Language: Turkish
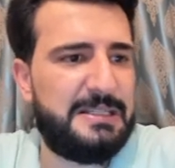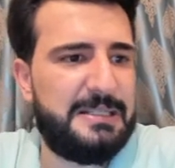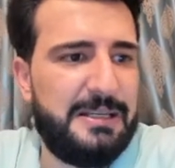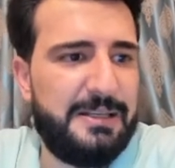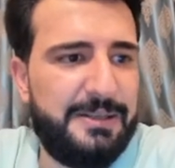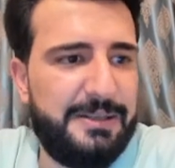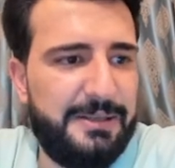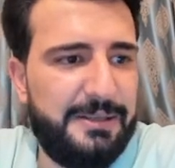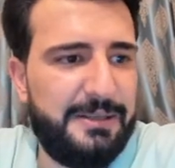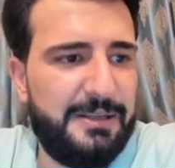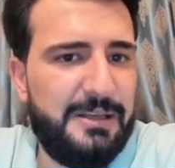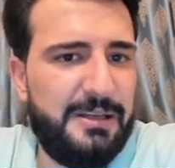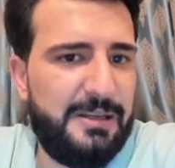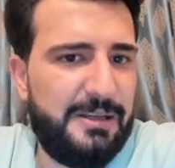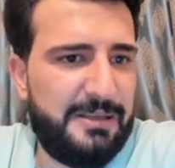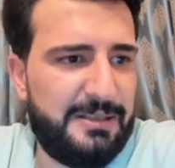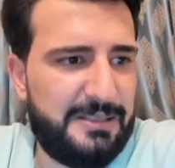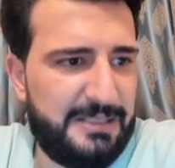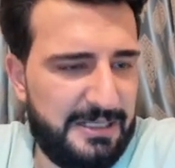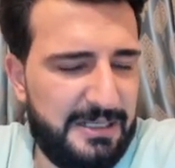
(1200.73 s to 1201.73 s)
Yani
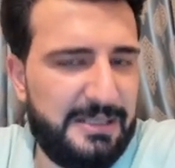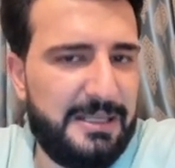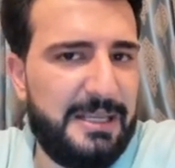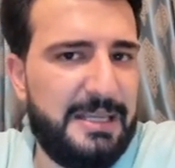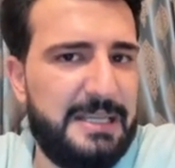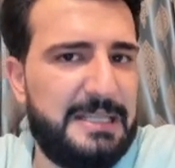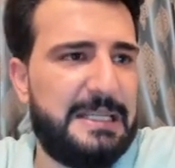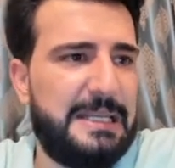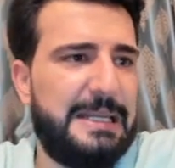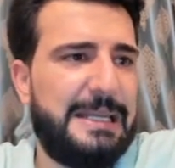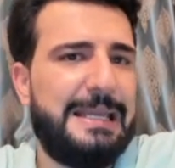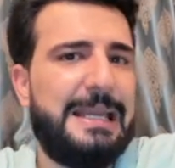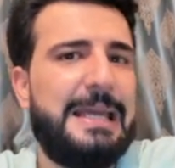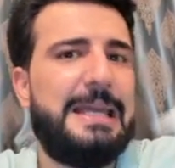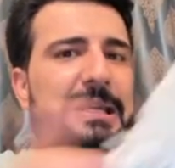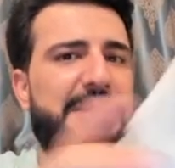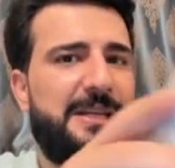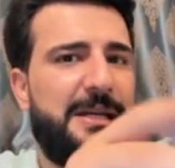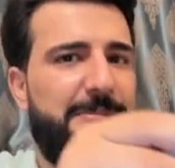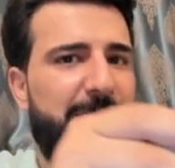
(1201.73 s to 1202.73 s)
senin de hissene
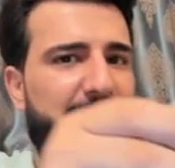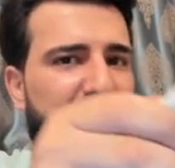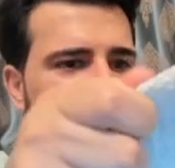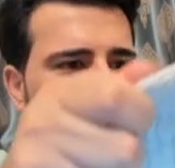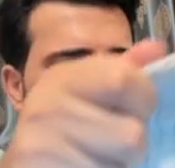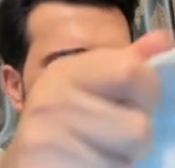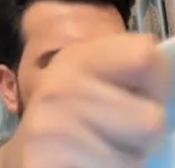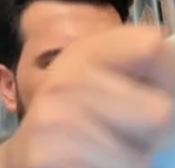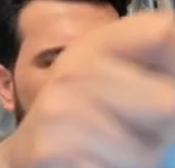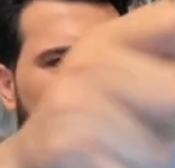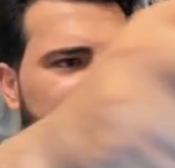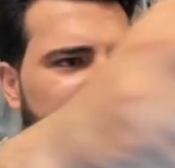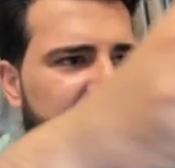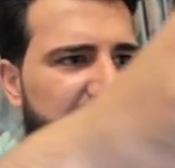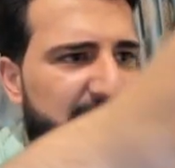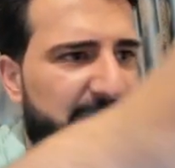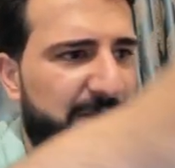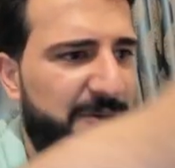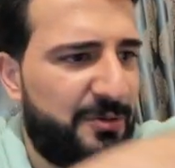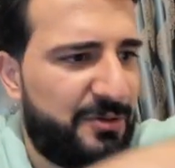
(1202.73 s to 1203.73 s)
geleceğim yani.
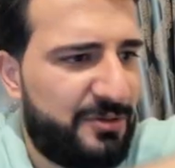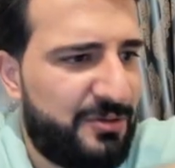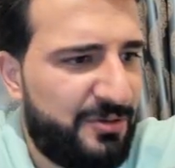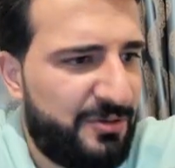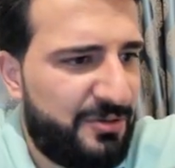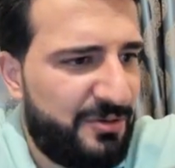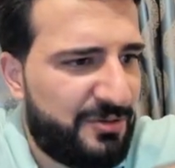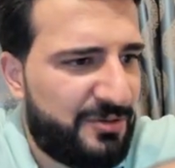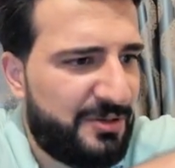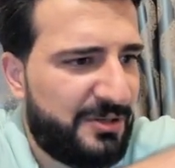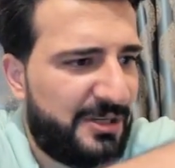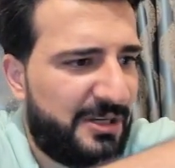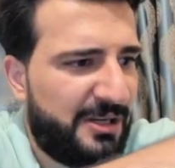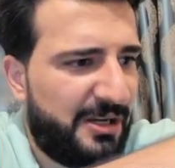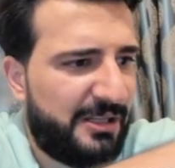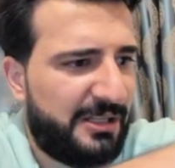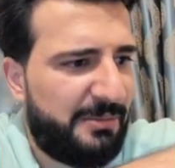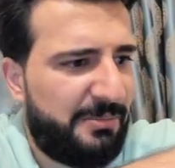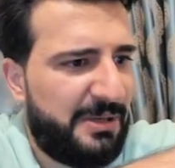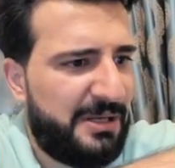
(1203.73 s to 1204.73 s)
Sabırsızlanıyorsun diyorsun ki
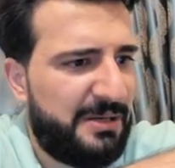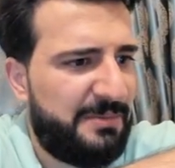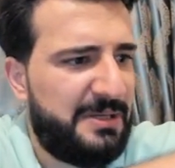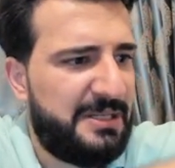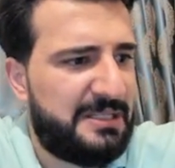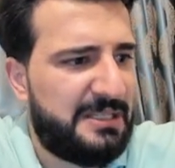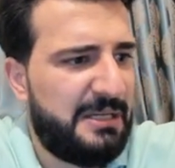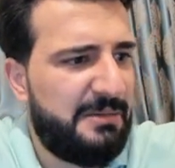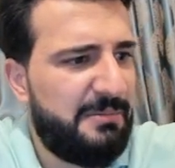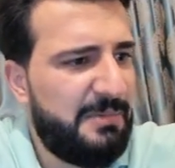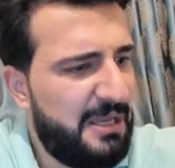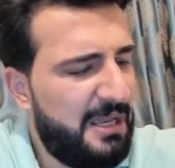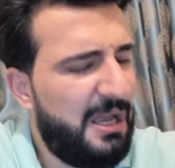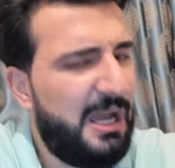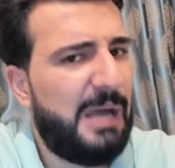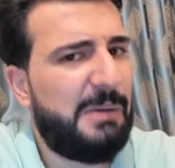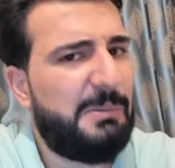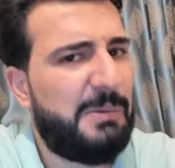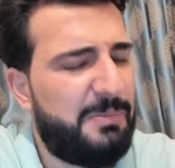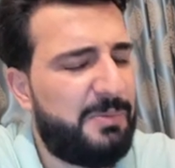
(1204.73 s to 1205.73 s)
hadi benim hissem.
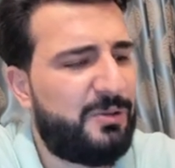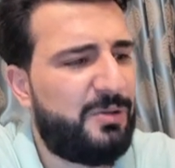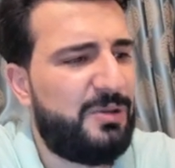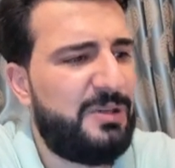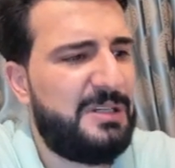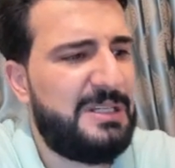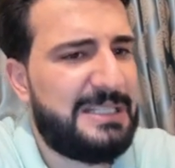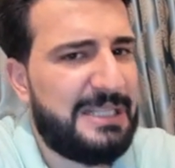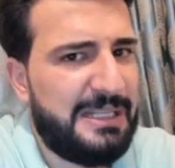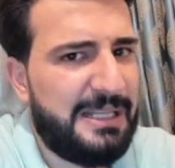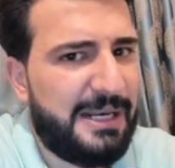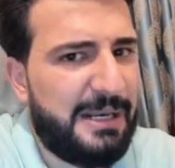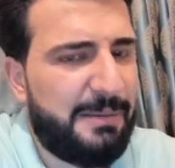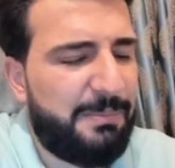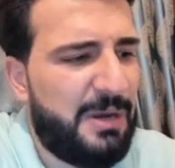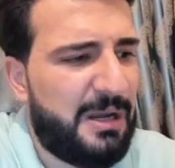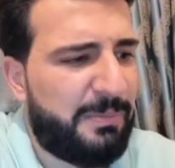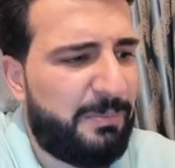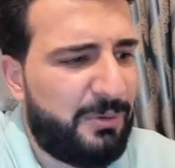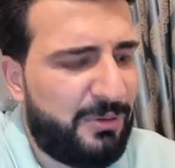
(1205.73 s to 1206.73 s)
Ama bütün hisselere
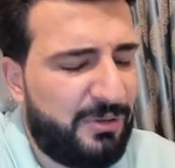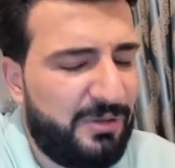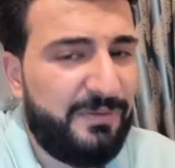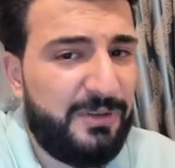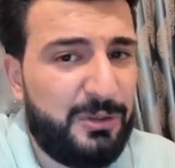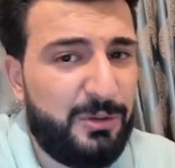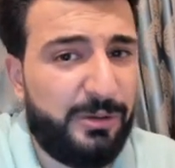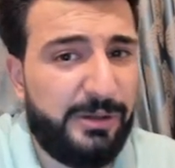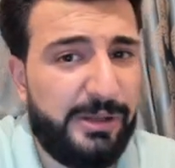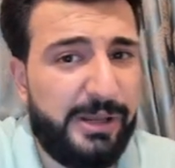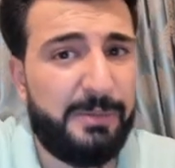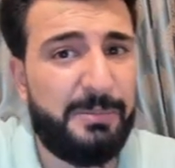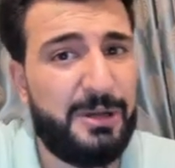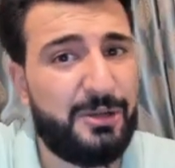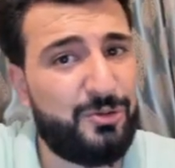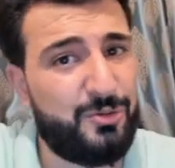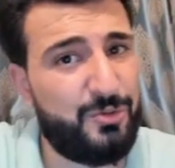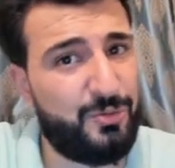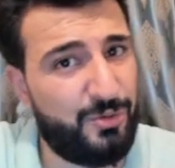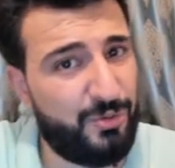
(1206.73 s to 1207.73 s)
bak, bütün videolara
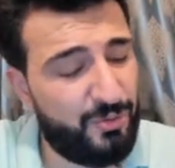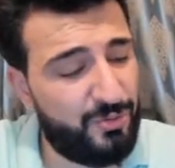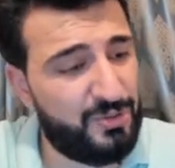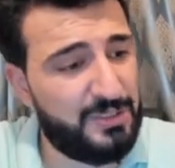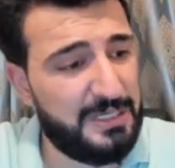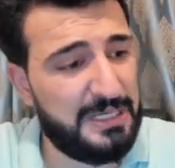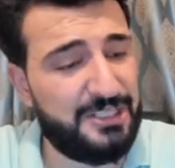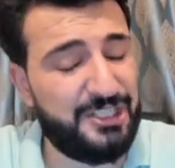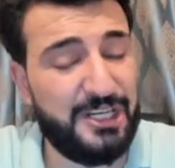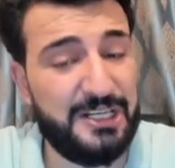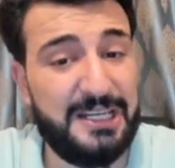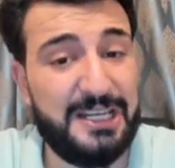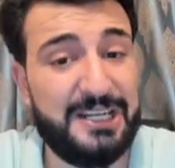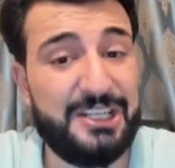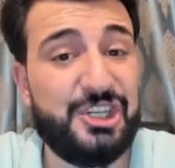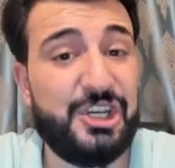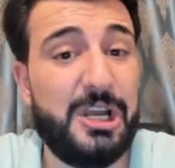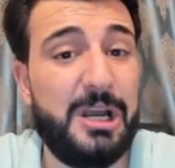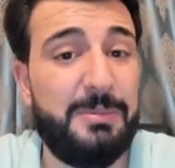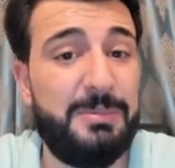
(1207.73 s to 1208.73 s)
bak çünkü güzel şeyler
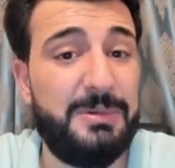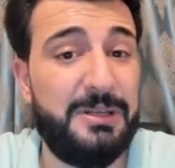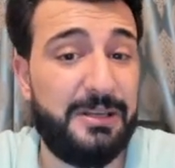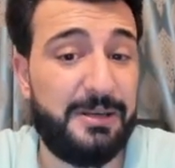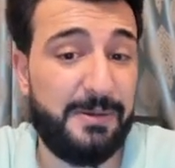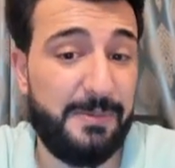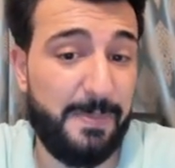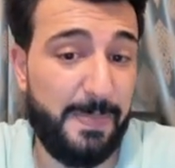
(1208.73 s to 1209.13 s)
çıkabilir.